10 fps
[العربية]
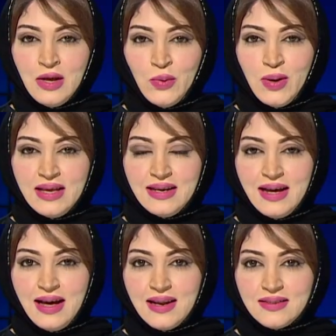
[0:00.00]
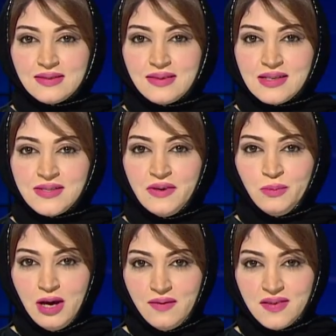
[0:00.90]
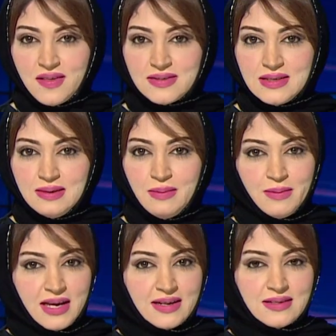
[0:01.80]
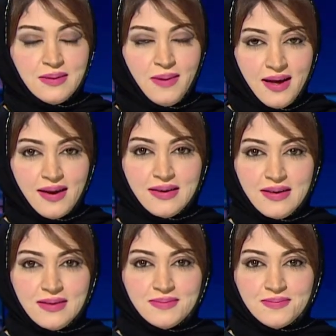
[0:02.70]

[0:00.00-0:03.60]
والى حاله الطقس في محافظات مملكه البحرين